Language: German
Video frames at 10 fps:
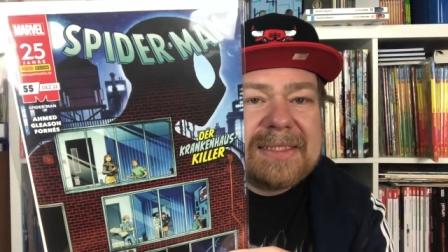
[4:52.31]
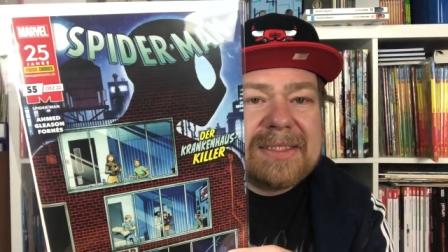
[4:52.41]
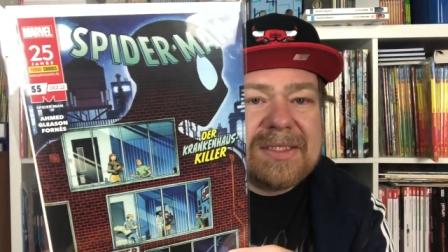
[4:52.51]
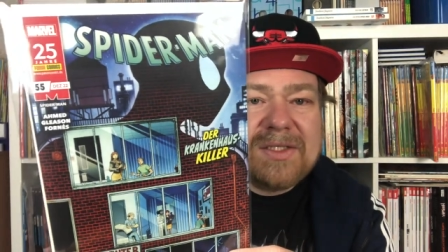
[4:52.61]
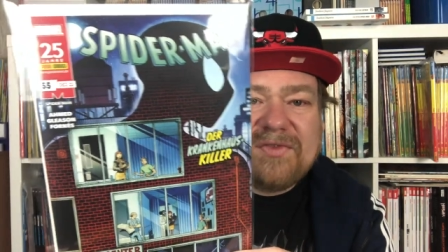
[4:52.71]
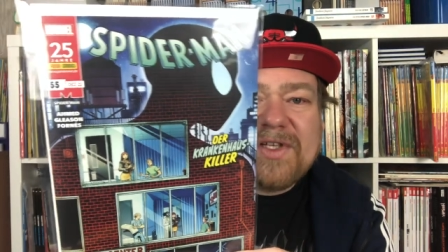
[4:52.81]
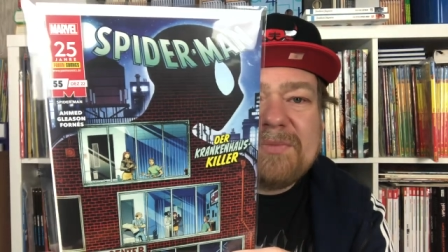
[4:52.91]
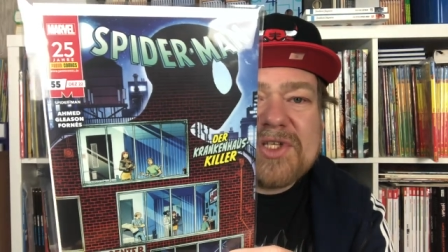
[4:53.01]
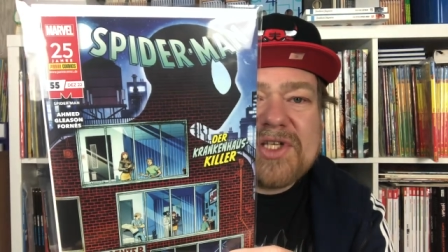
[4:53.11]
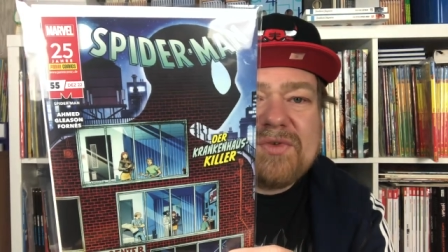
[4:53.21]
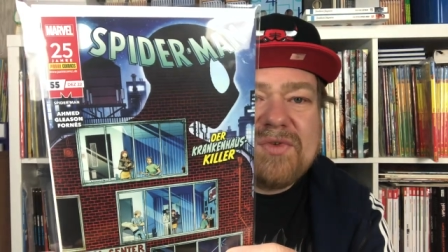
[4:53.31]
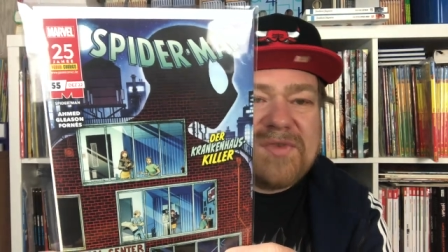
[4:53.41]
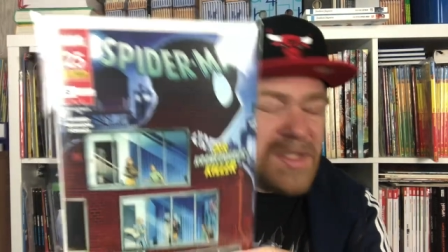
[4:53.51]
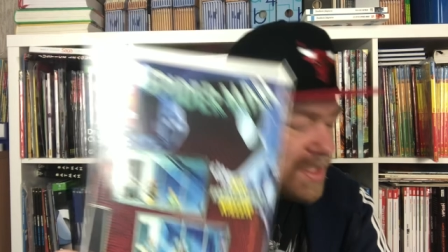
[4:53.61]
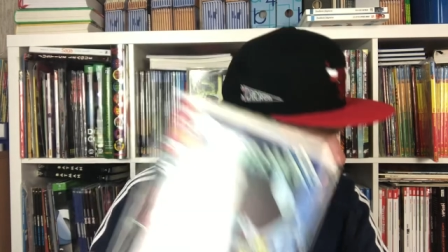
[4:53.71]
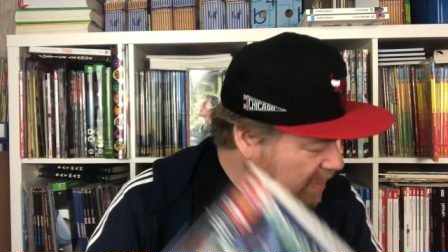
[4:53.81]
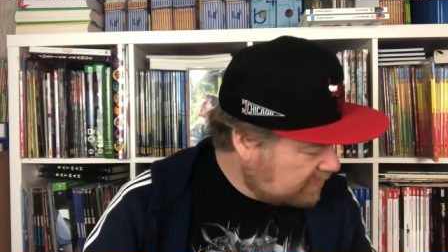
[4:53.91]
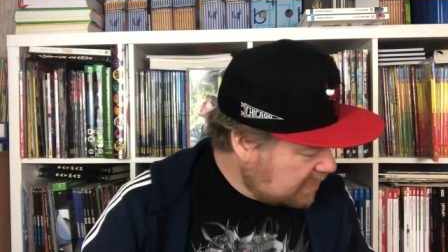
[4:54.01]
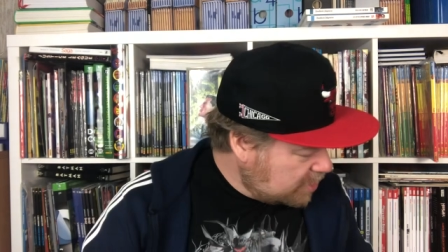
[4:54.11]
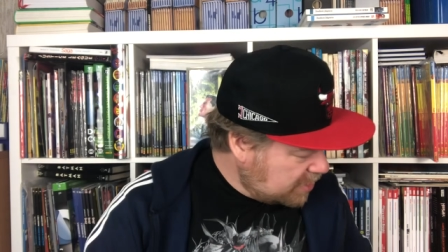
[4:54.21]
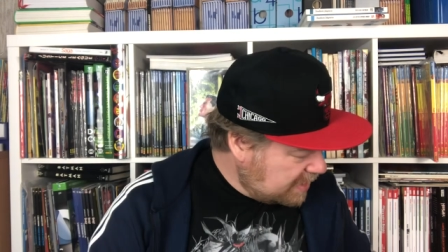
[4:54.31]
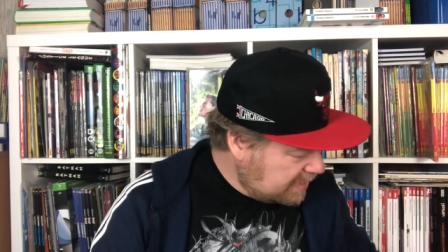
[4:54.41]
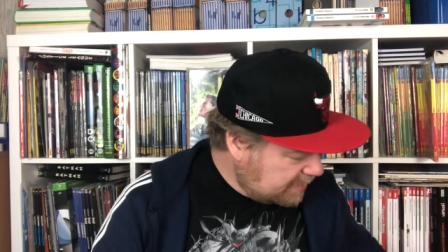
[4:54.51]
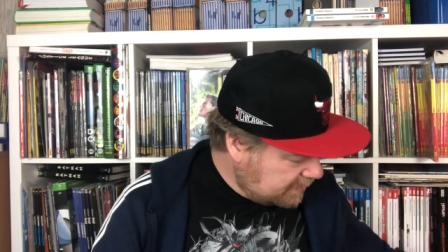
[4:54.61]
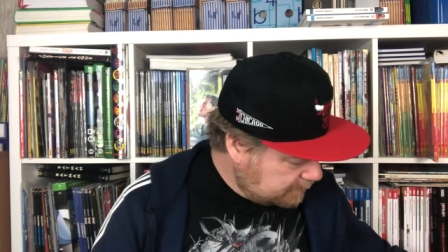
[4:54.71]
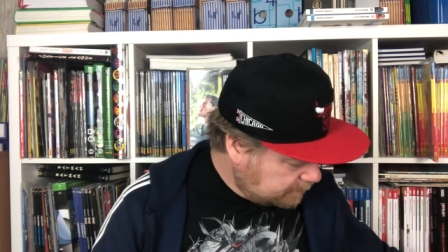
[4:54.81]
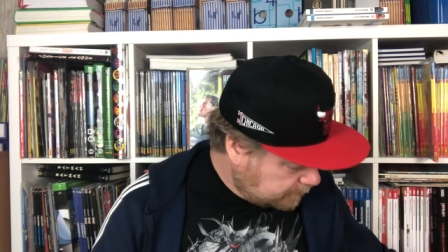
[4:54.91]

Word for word: Äh, gefällt mir sehr gut, wie sie die Cover gestalten.